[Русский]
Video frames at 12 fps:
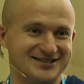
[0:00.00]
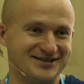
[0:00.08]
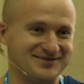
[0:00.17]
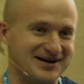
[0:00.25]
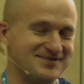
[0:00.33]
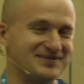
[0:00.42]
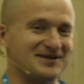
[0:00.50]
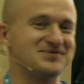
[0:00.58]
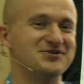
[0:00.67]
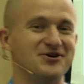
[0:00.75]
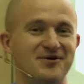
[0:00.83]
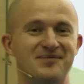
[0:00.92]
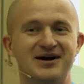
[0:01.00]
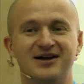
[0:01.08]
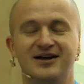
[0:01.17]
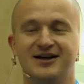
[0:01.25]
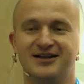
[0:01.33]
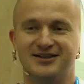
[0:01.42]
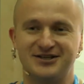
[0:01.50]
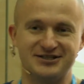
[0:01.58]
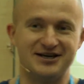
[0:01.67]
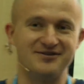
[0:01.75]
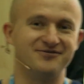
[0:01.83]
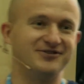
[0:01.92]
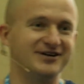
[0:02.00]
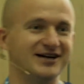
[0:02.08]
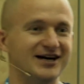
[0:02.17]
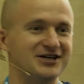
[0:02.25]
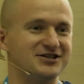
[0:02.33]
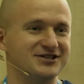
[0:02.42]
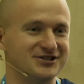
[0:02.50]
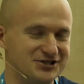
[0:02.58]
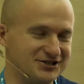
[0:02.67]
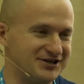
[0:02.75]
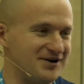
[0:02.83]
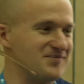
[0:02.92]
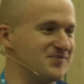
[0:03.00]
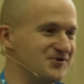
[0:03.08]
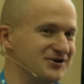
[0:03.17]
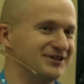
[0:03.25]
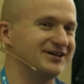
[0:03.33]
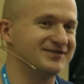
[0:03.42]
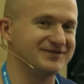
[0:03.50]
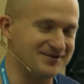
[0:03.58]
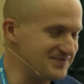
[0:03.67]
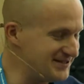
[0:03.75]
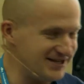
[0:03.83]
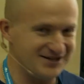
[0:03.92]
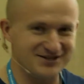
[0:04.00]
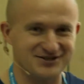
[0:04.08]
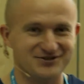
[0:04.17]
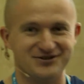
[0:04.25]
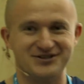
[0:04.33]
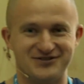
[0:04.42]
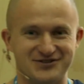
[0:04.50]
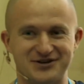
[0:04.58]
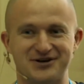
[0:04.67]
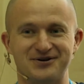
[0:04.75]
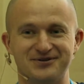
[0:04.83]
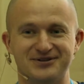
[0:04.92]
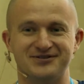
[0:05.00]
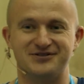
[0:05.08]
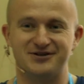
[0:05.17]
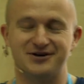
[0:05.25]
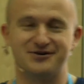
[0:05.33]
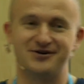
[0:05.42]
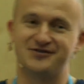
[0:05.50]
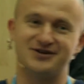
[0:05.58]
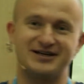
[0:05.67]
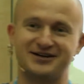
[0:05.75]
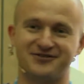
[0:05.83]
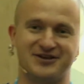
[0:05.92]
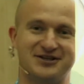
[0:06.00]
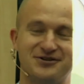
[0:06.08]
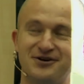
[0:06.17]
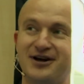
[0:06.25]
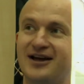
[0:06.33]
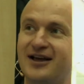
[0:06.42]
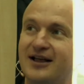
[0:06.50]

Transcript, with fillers: снимаем там дом начинаем фигачить, значит, работаем, там день и ночь, все круто, все огонь, все как в кино.